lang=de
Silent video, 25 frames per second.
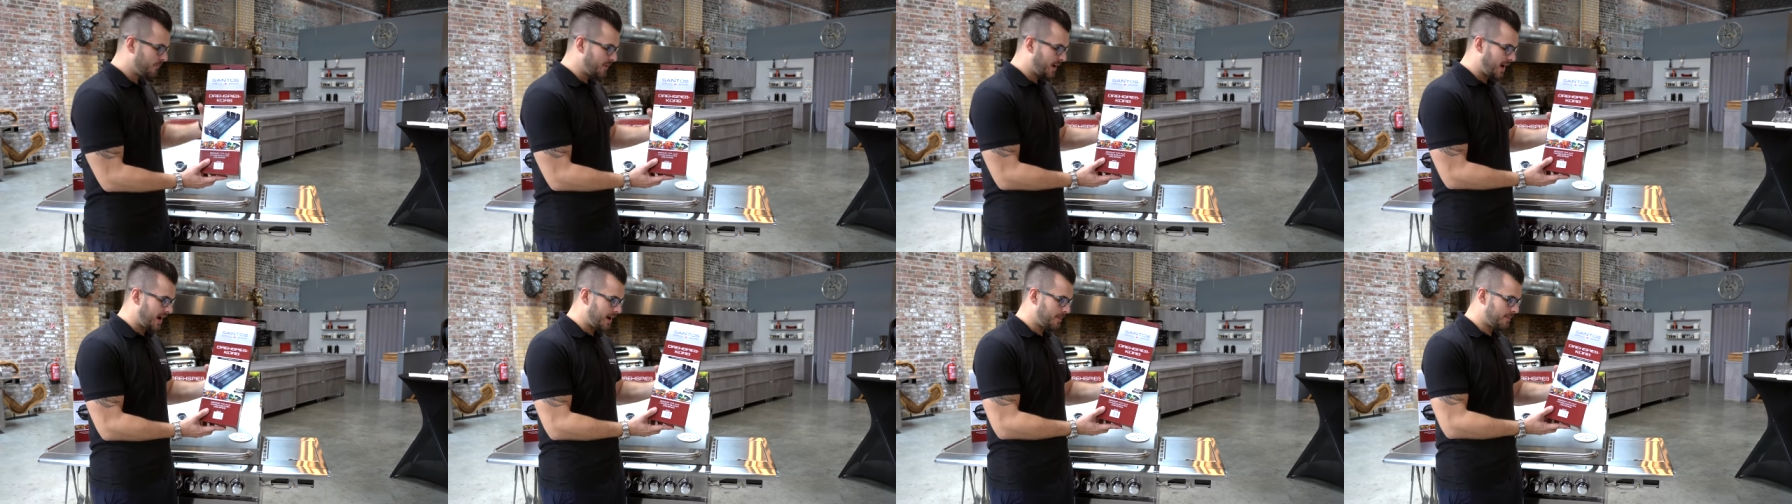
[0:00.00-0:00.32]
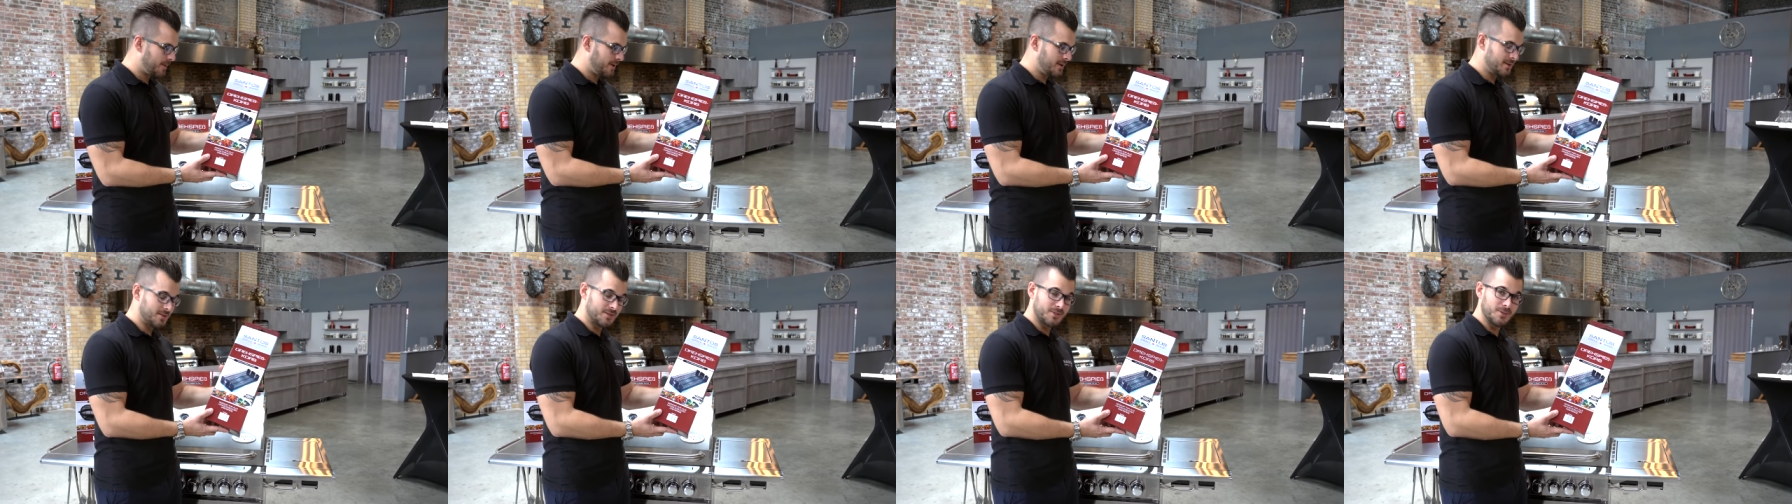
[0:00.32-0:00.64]

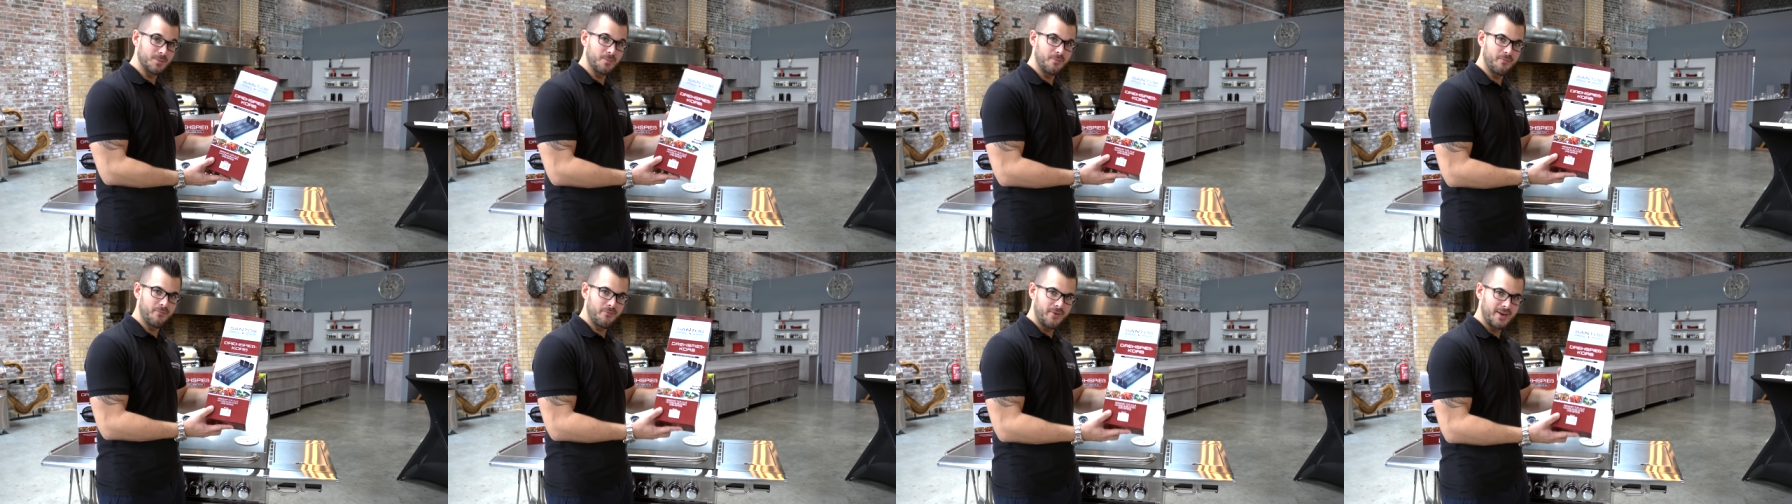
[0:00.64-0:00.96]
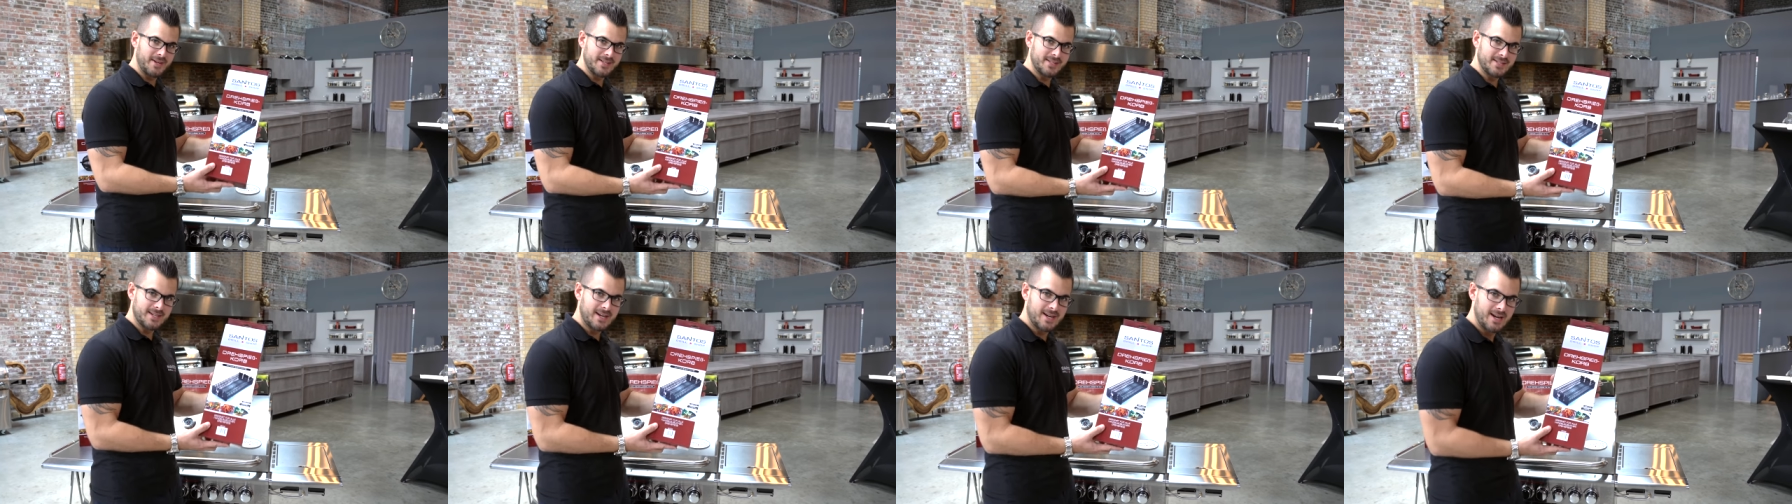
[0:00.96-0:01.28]
Einmal zum
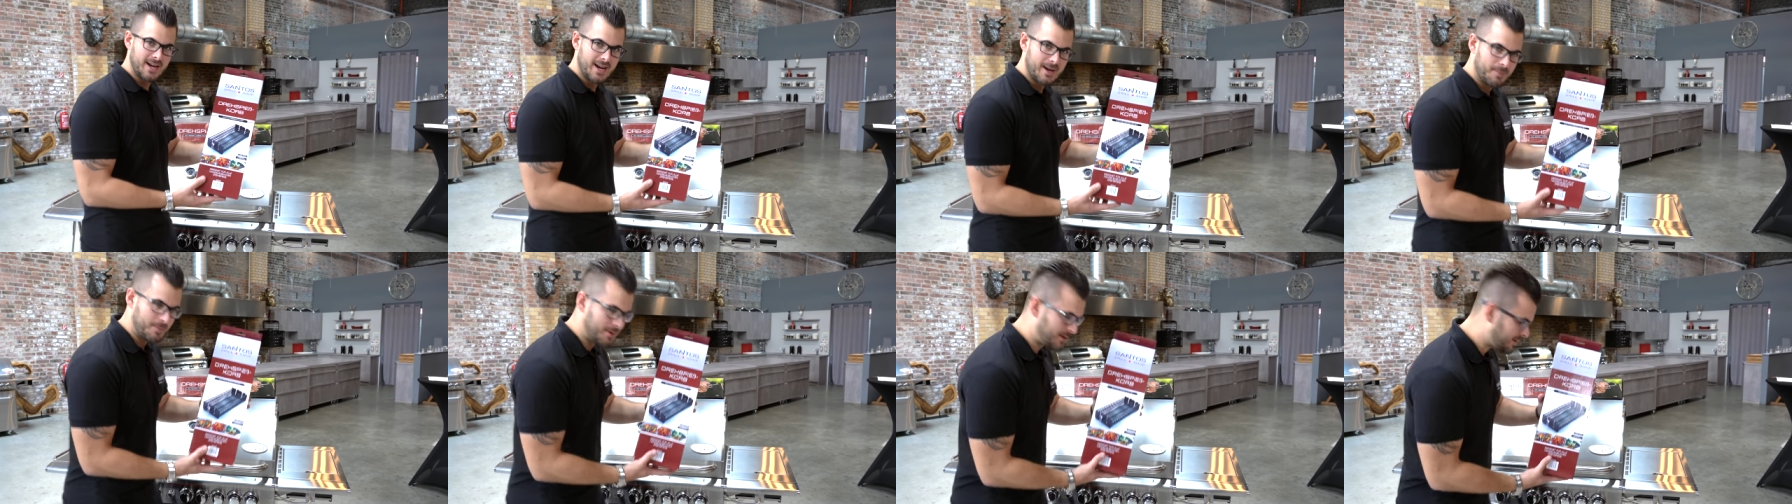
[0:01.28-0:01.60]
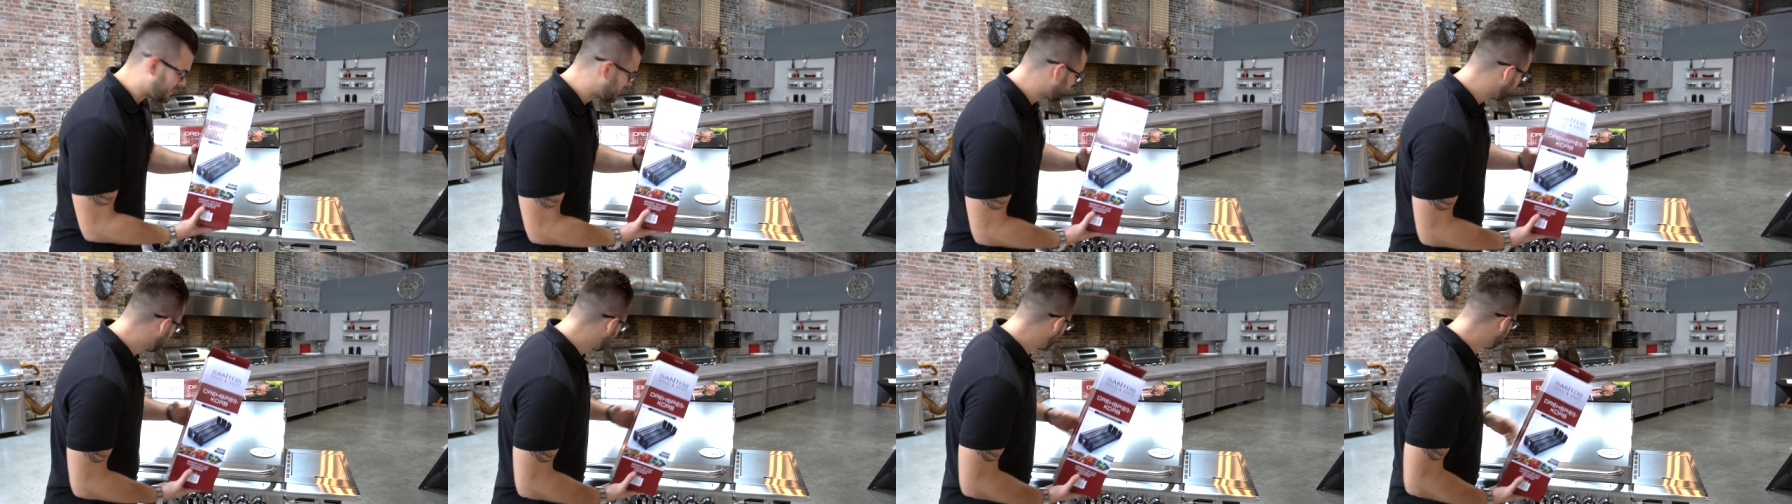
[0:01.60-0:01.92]

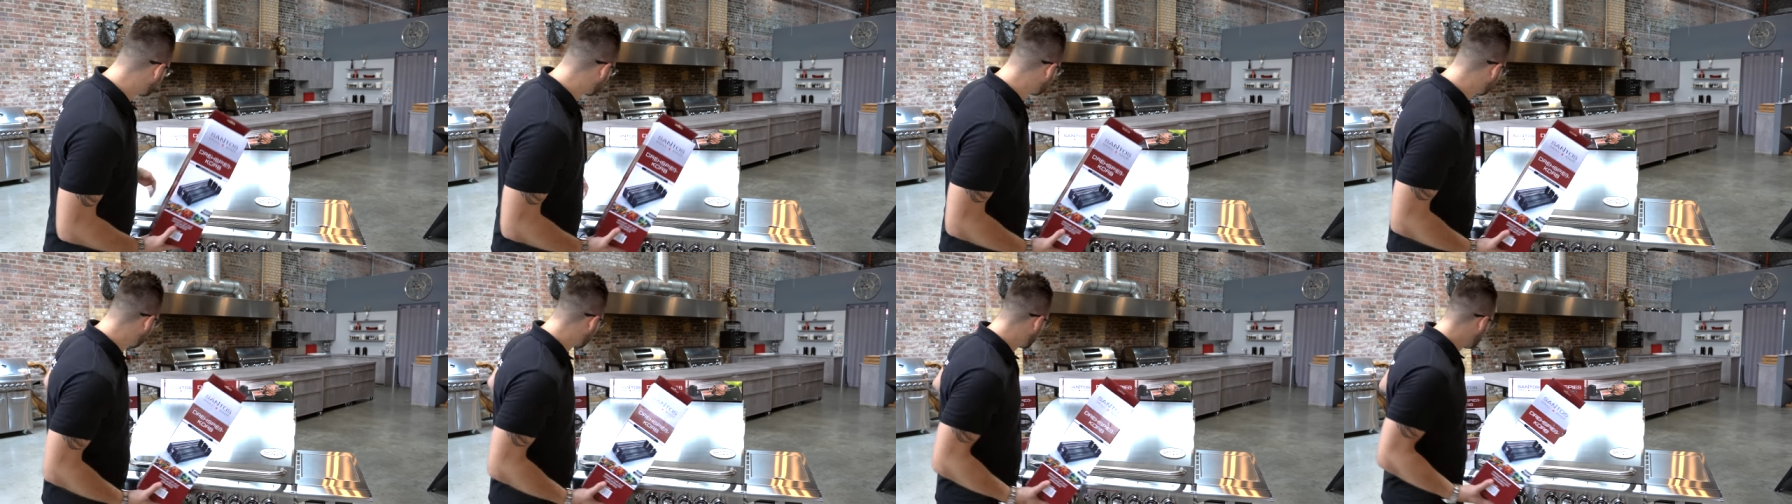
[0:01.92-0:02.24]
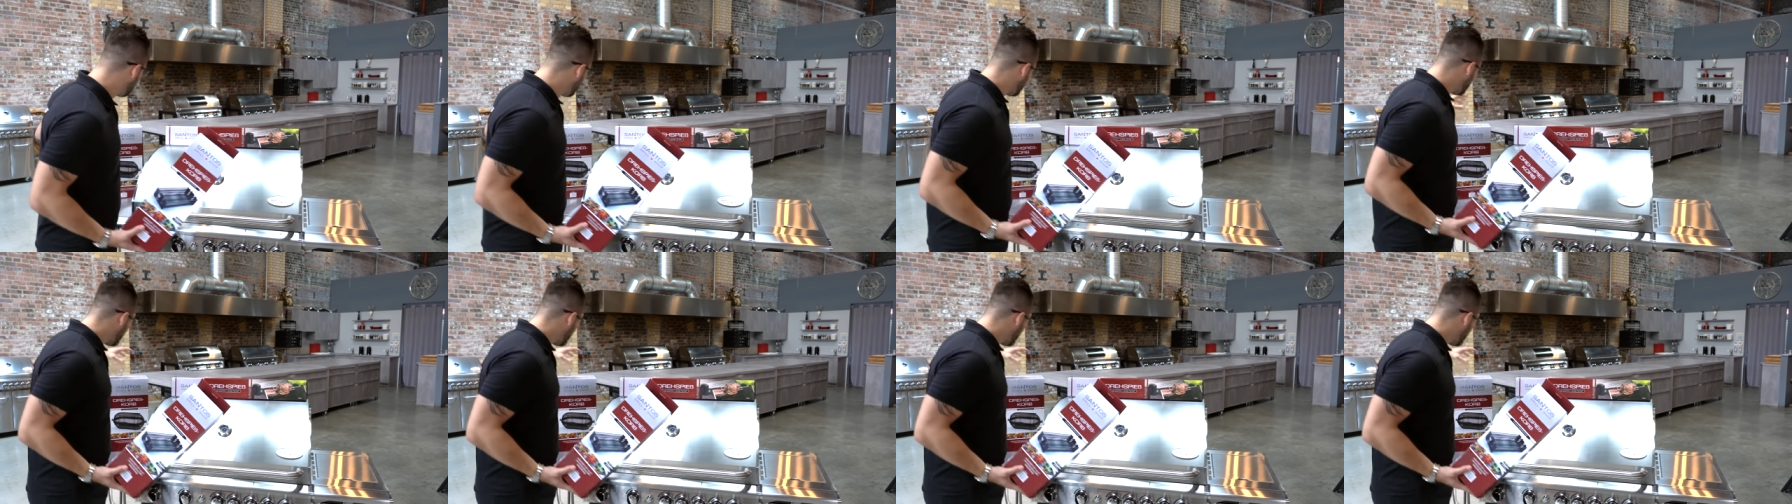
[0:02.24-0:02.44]
Festklammern quasi